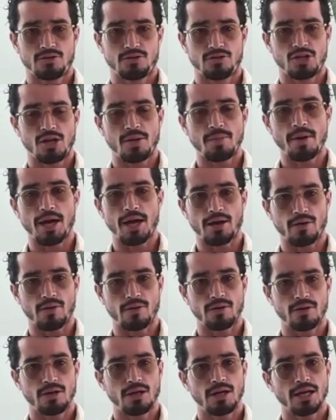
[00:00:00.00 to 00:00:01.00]
de amargo.
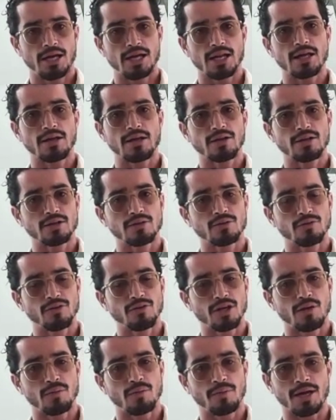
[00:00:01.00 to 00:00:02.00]
É claro que no
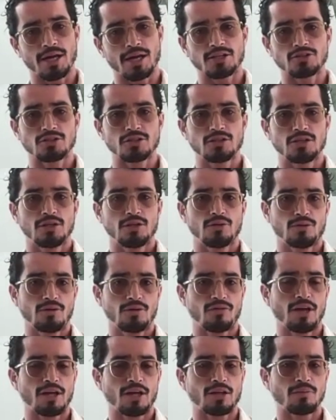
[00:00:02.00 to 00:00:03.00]
verão mais, no
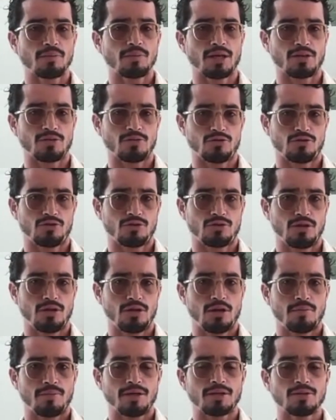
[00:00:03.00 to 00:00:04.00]
inverno menos.
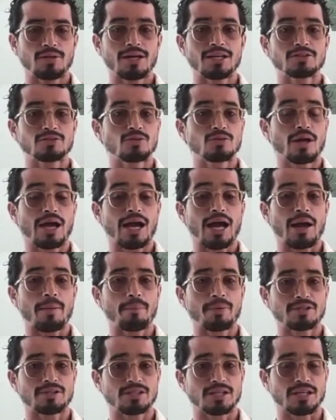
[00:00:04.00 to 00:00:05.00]
Mas no caso do
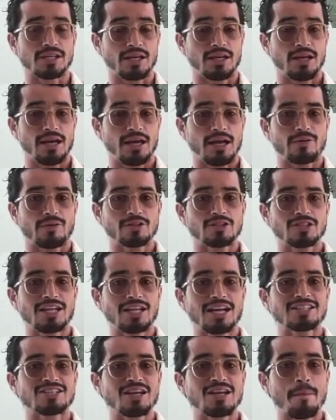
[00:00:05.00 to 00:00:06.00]
capa, assim, a
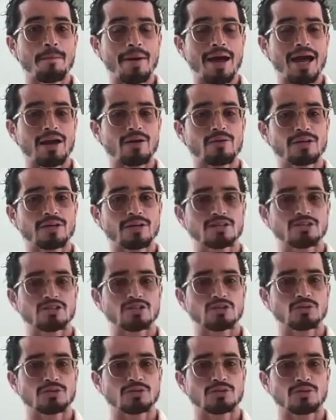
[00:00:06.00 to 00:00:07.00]
quantidade de amargo que a
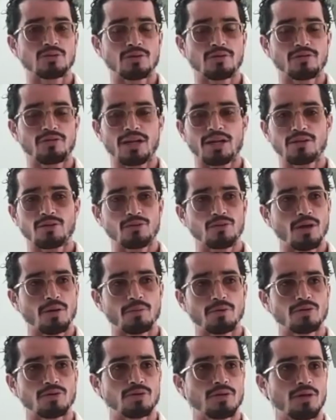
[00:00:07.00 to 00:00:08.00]
gente usa no inverno não é
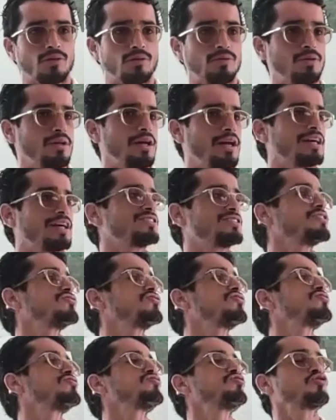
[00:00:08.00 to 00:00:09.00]
muito não. A
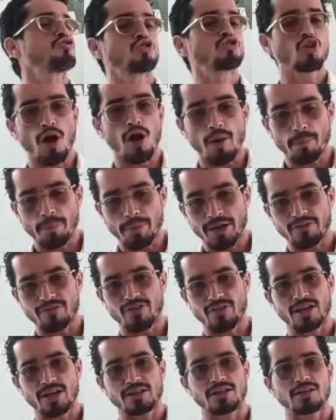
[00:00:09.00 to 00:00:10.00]
gente entope a
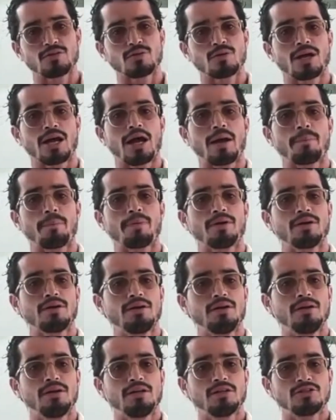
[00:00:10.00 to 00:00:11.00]
venda do capa
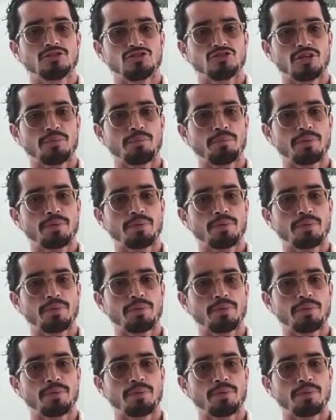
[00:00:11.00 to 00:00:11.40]
de